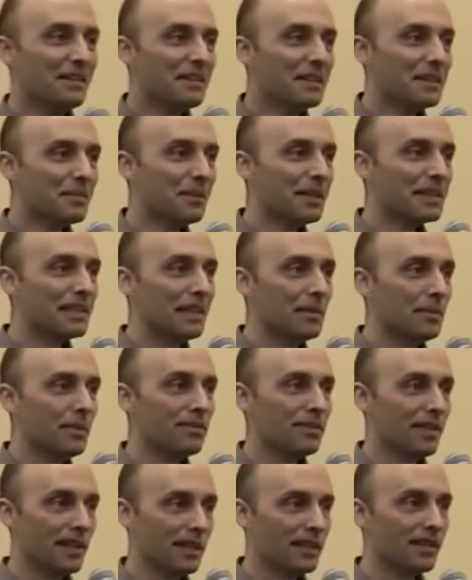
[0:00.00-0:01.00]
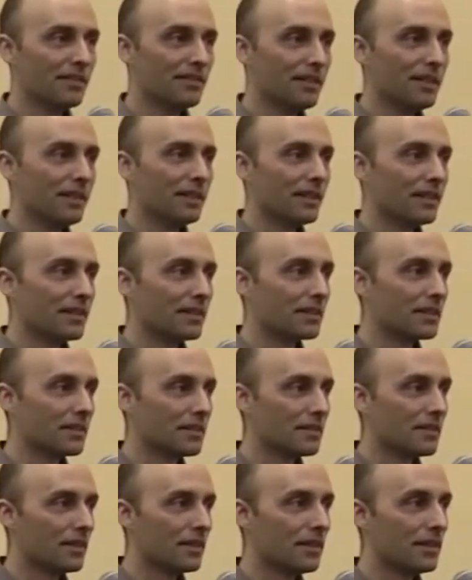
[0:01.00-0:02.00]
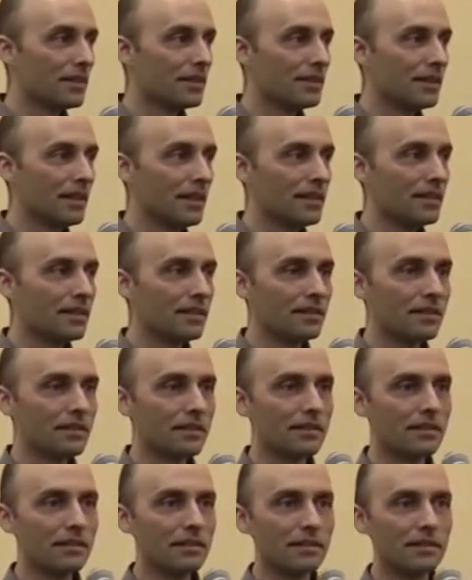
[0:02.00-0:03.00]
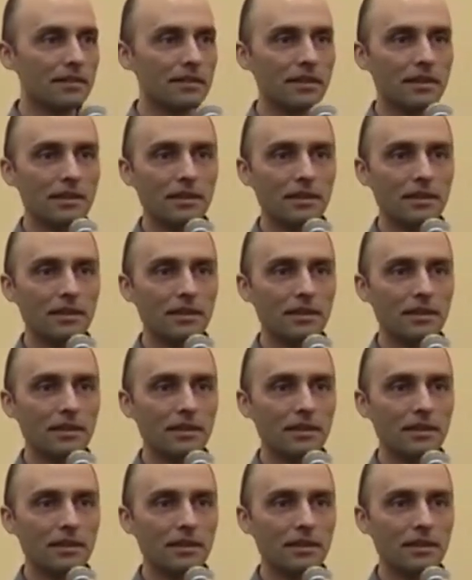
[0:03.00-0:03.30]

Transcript: В смысле мы все живые. То есть есть э,